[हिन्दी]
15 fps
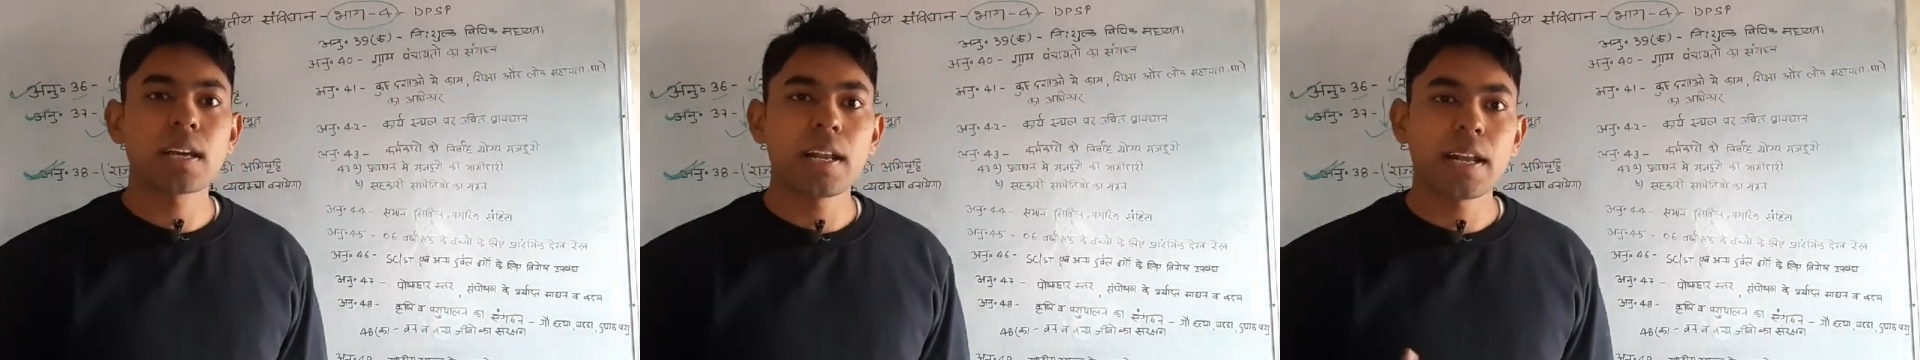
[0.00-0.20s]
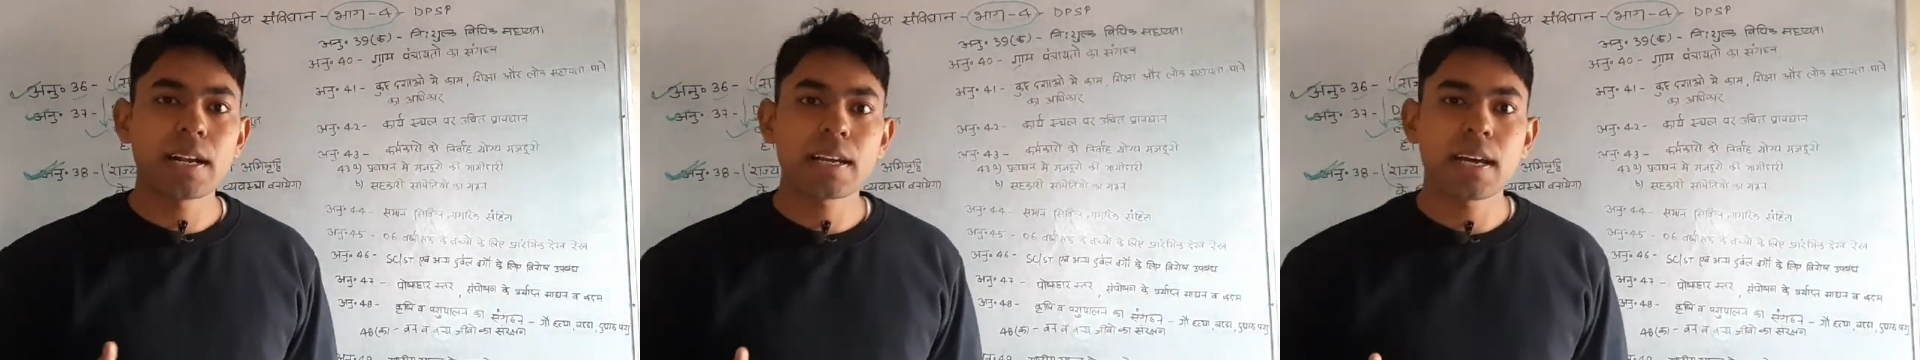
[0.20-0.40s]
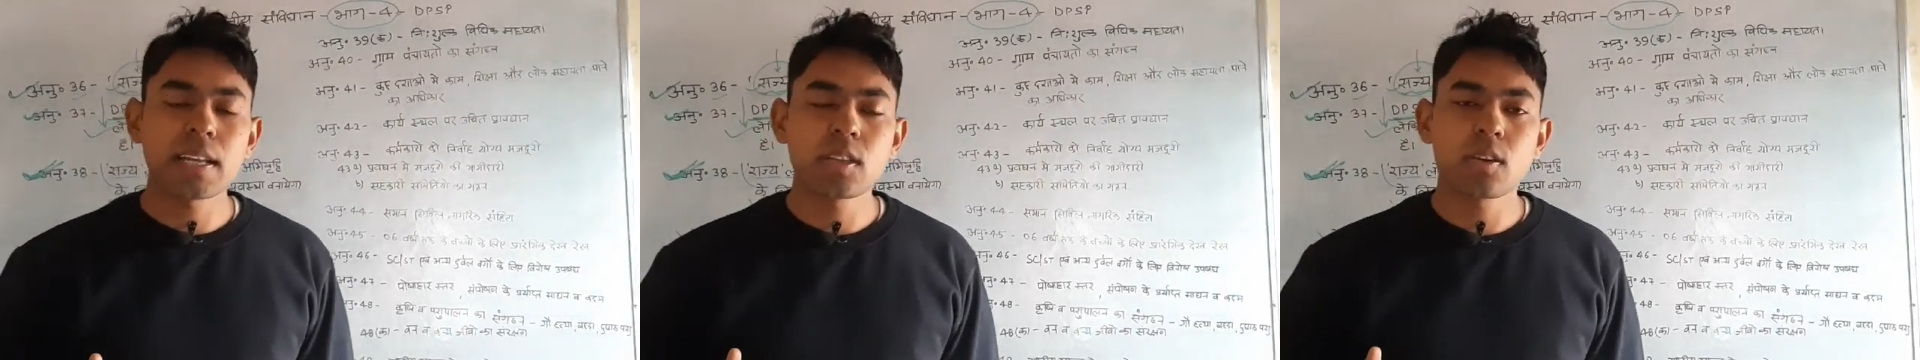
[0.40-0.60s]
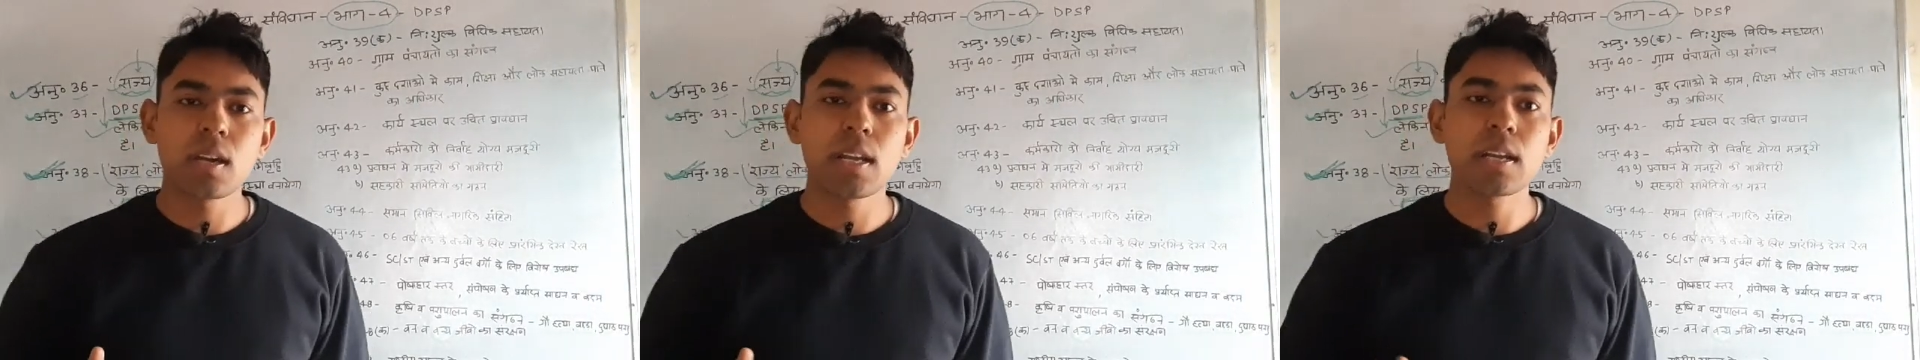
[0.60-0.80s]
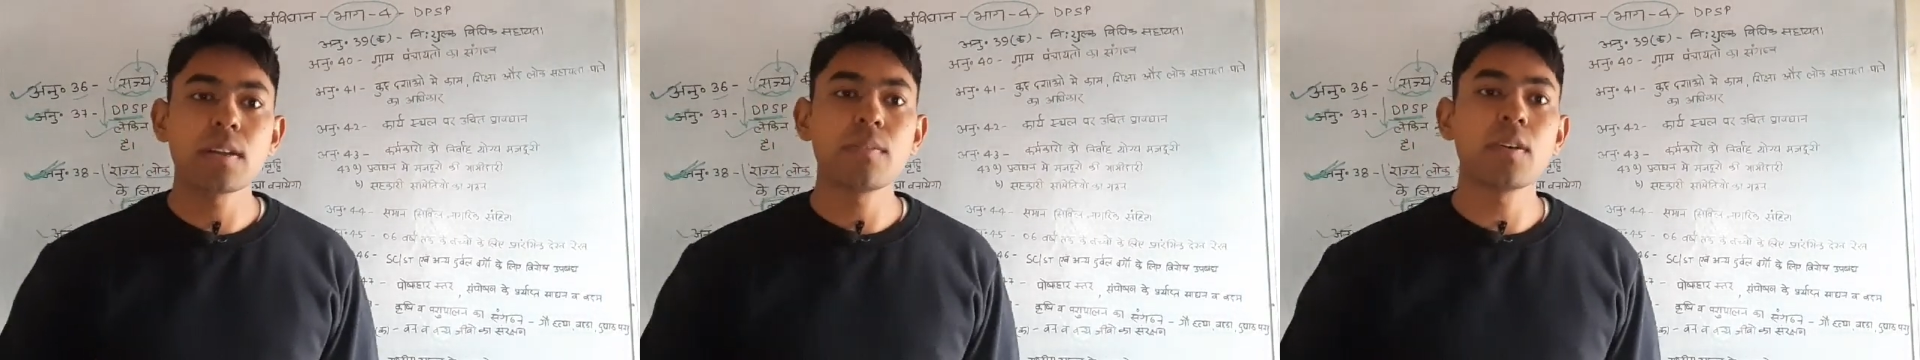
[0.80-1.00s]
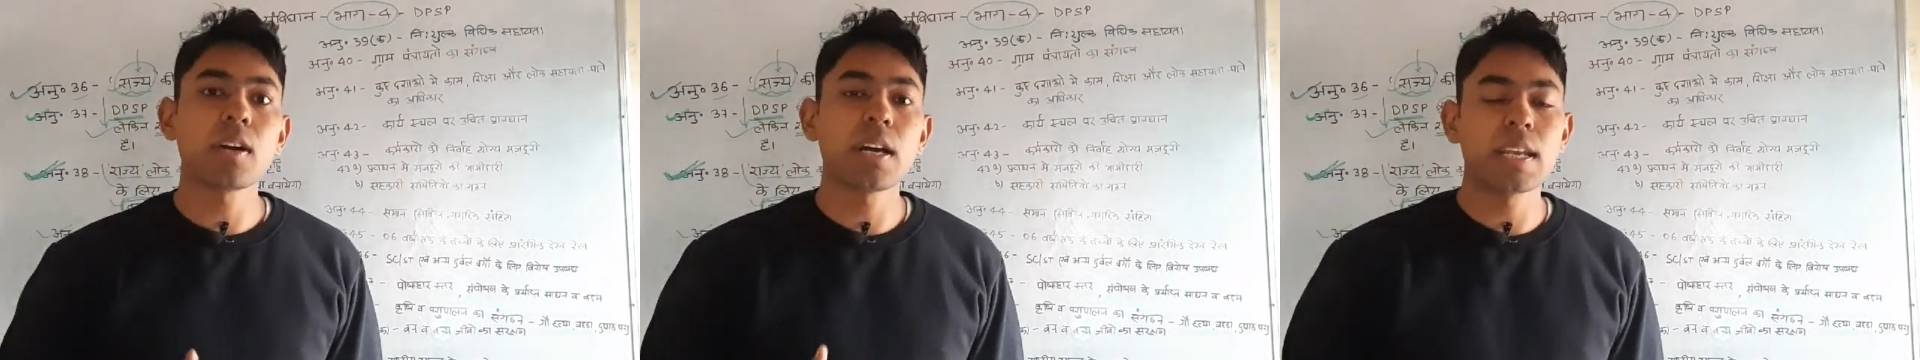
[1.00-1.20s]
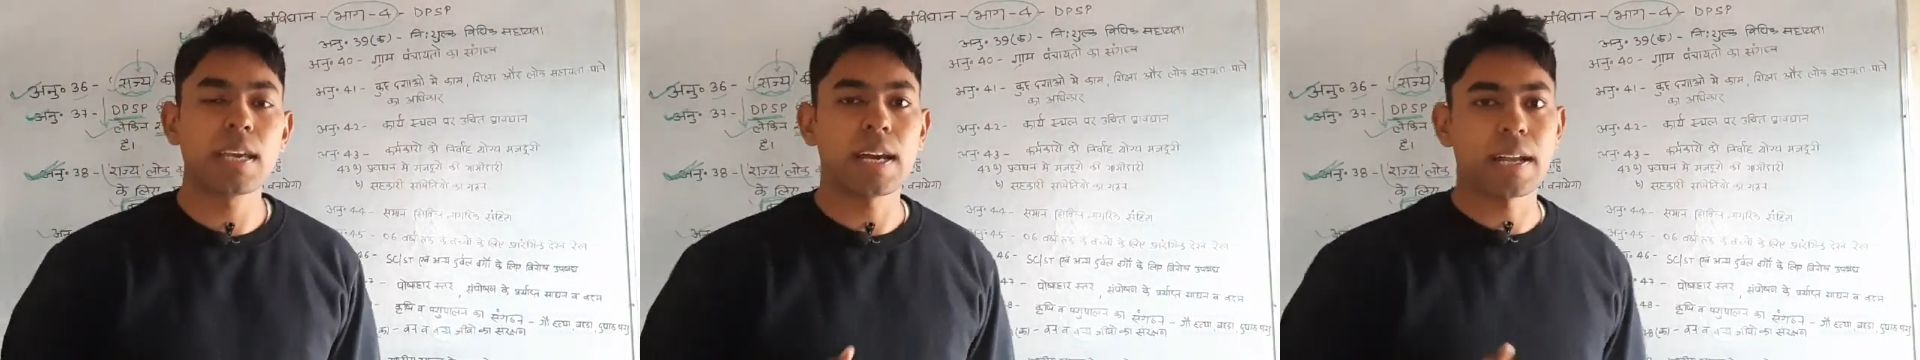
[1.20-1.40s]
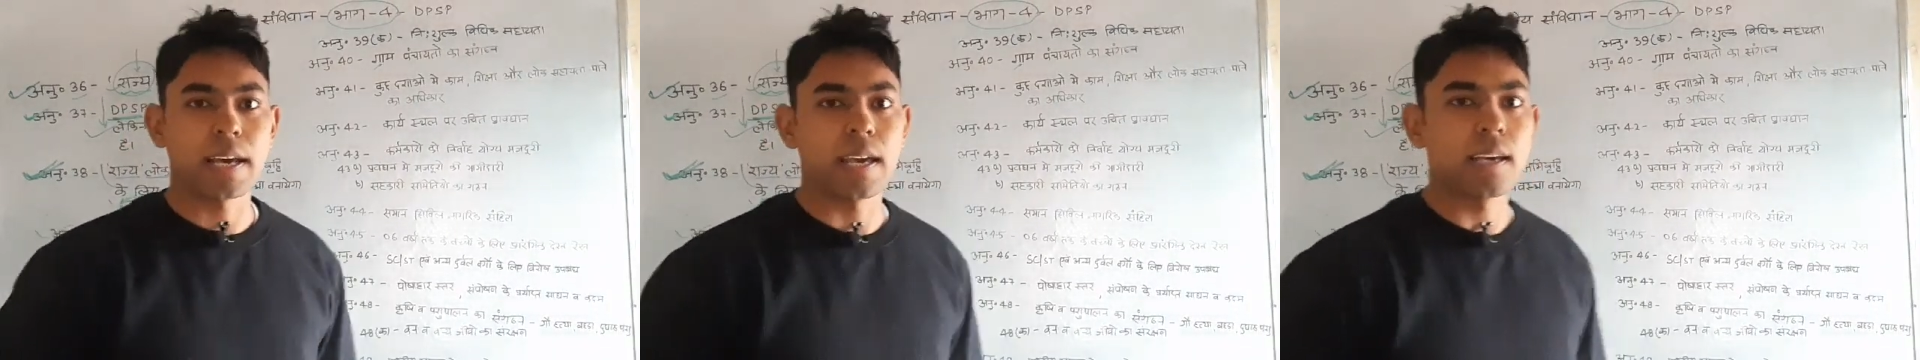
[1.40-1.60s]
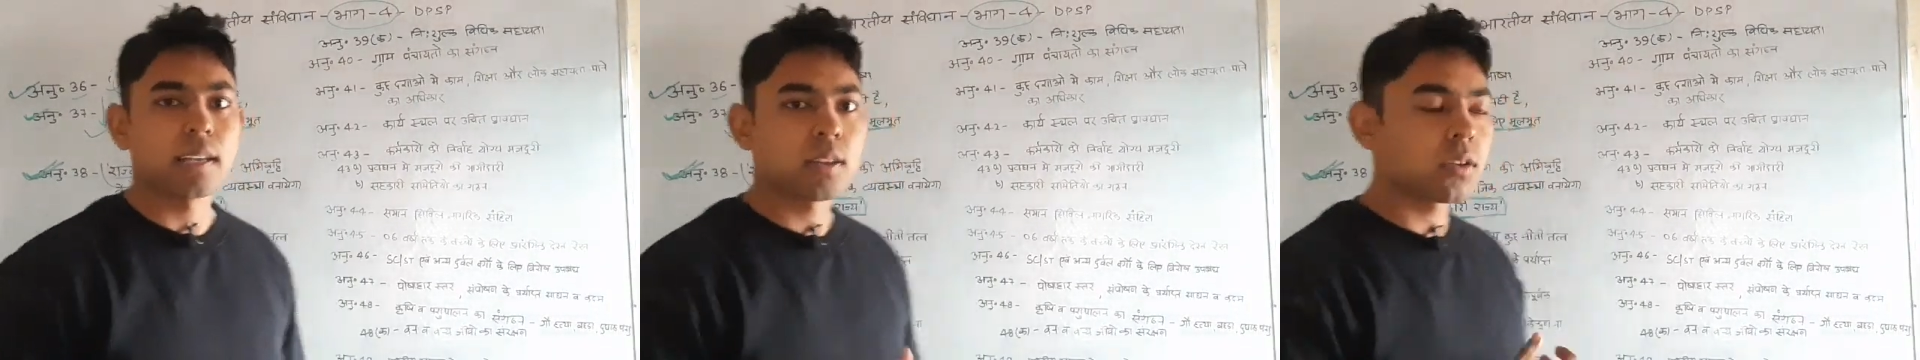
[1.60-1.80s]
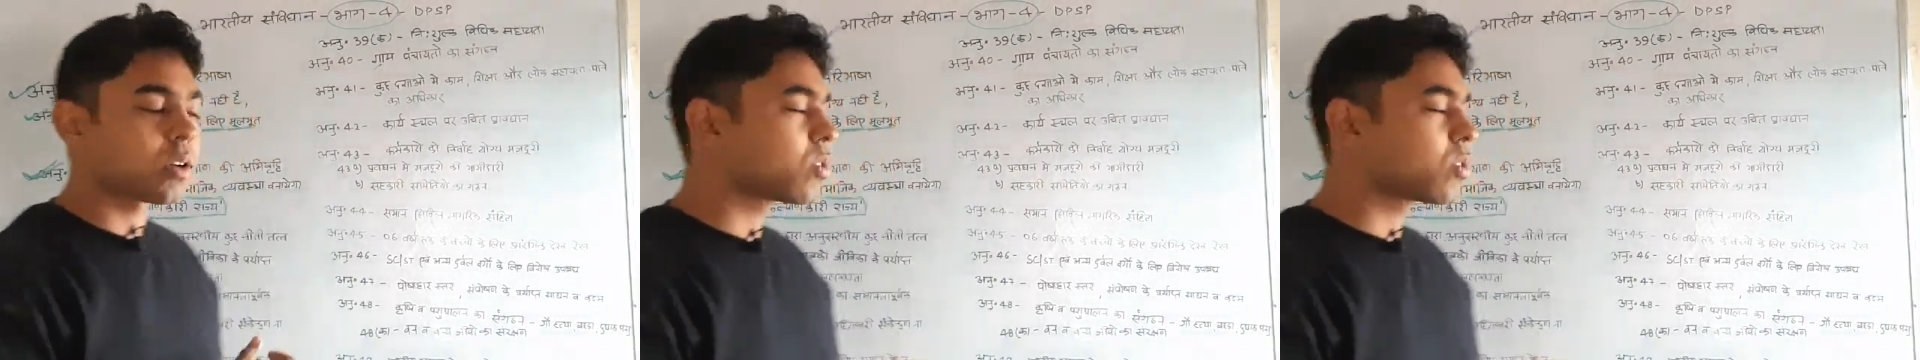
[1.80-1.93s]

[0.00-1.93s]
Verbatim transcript: कल्याणकारी तो है लेकिन वो कर क्या रहा है तो